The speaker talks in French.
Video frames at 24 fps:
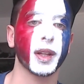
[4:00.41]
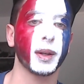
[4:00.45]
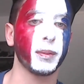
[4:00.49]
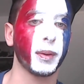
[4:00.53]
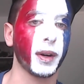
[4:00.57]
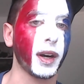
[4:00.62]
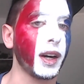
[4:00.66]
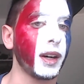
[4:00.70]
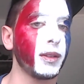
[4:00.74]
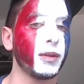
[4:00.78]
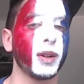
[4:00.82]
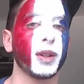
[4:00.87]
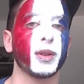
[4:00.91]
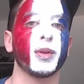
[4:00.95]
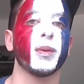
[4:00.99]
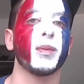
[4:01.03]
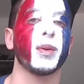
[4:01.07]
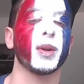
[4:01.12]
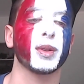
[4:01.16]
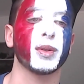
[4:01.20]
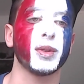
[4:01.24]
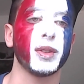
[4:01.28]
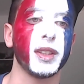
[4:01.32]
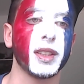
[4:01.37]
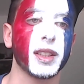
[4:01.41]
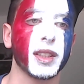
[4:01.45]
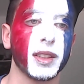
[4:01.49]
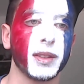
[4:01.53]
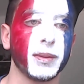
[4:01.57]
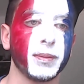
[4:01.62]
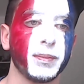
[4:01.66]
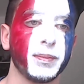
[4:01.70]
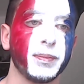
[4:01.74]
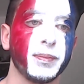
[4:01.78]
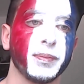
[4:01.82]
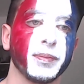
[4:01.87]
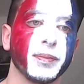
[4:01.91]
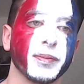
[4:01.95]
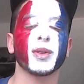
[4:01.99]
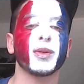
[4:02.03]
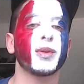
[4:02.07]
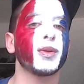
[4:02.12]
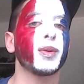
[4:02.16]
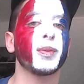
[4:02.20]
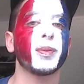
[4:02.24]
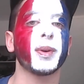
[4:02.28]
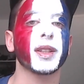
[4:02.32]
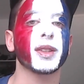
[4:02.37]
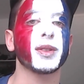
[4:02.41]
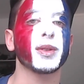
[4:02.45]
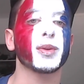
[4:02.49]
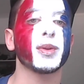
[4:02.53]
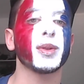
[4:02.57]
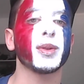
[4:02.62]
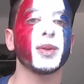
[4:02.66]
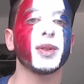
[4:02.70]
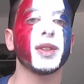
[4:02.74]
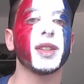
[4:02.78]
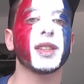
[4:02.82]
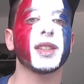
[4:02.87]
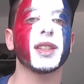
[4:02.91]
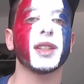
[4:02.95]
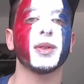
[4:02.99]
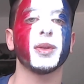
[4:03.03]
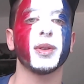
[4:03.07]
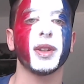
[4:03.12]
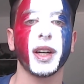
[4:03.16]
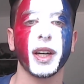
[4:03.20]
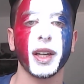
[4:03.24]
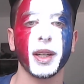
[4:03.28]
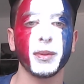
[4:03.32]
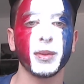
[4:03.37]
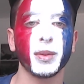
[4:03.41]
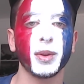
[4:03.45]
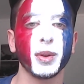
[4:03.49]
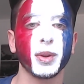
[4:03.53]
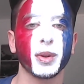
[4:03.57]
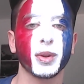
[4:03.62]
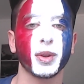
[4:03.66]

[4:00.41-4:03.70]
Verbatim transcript: Bravo à toi pour ce dessin. On passe ensuite au dessin de AM2